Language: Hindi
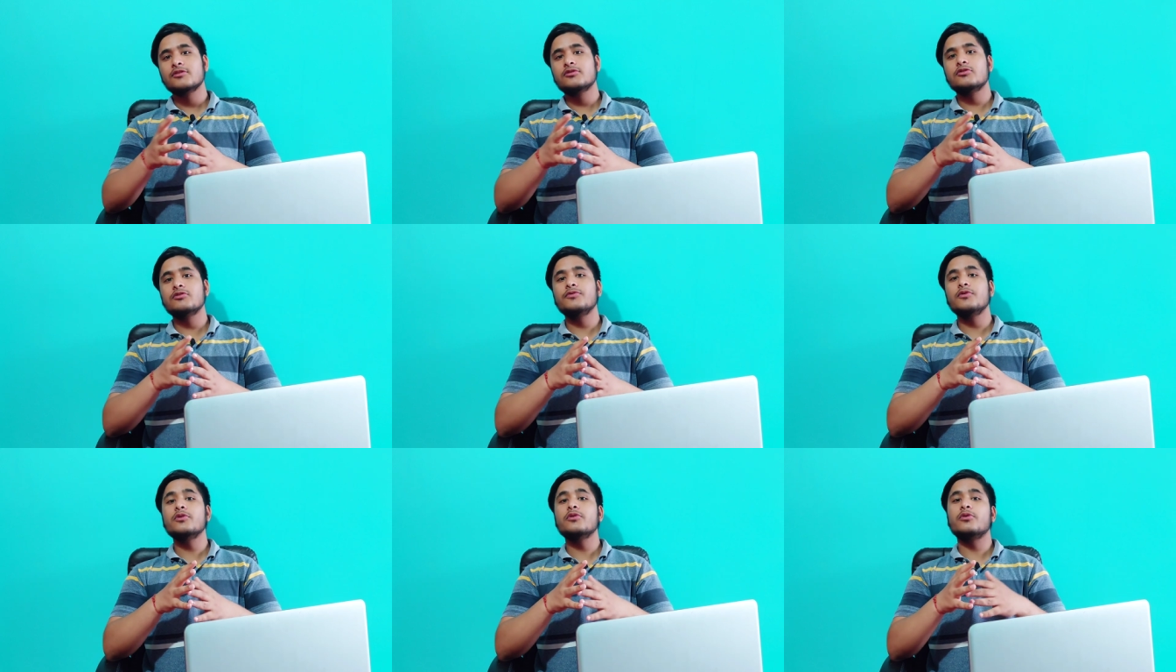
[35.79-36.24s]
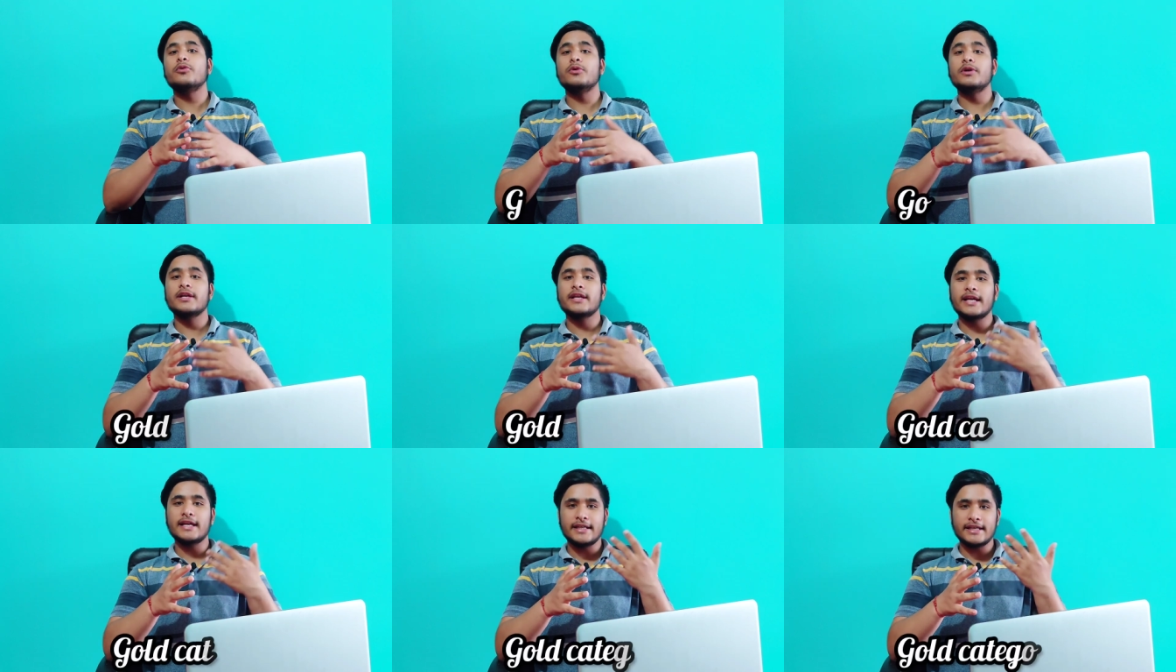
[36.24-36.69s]
तो वो
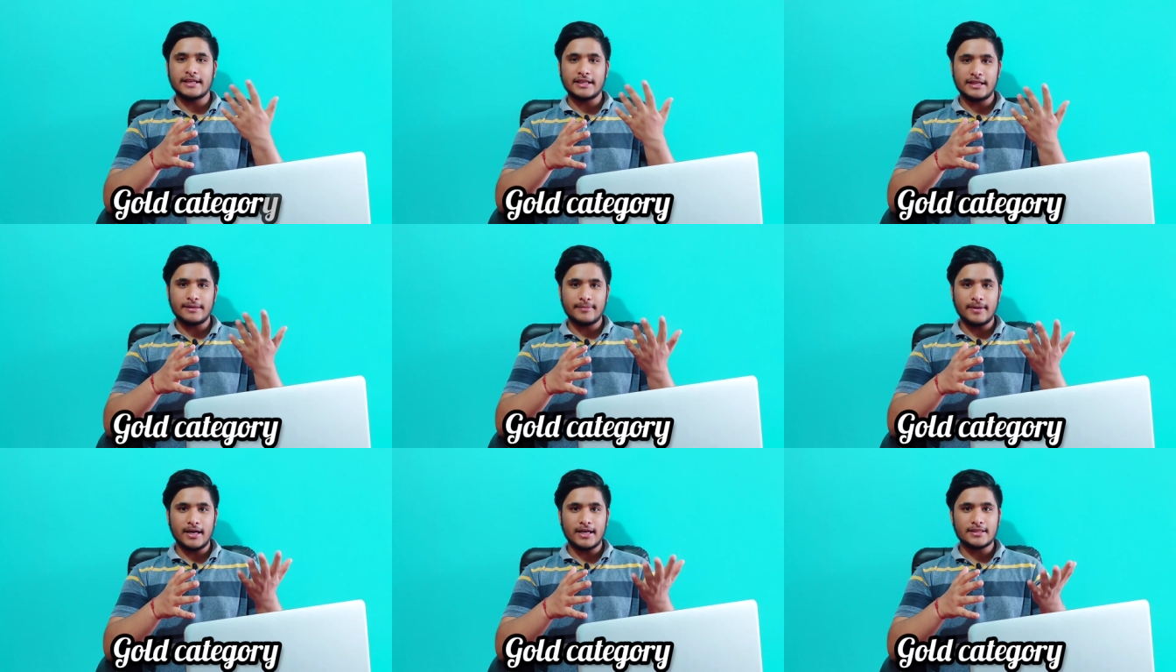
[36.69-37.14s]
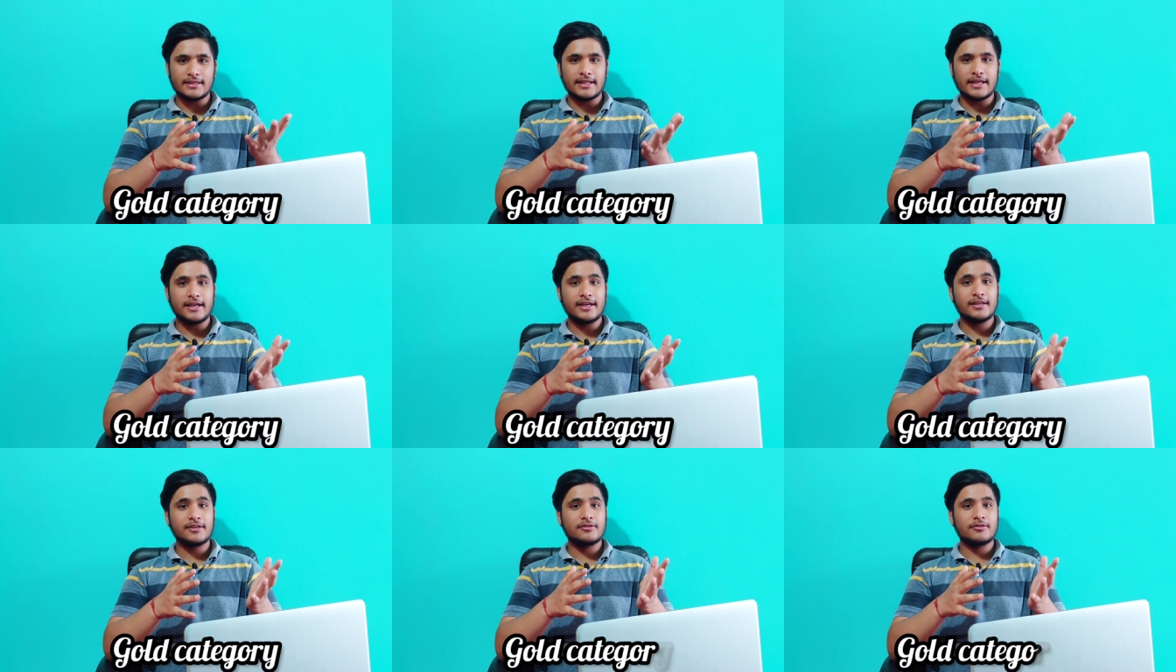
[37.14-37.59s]
गोल्ड कैटेगरी में आता
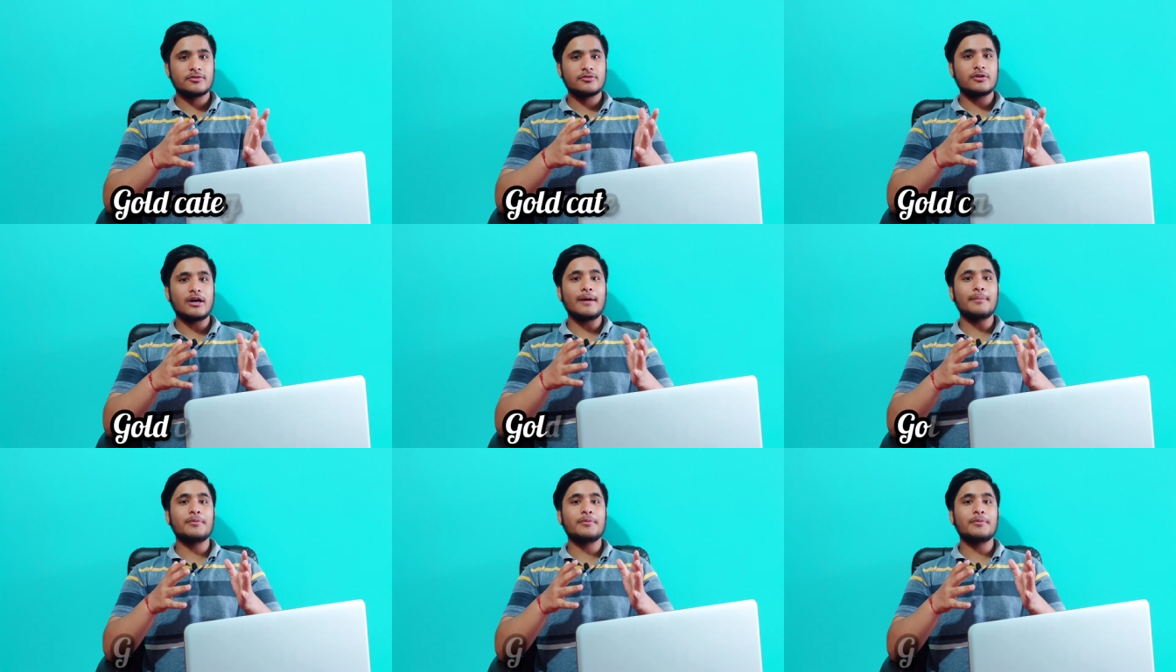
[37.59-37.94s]
है तो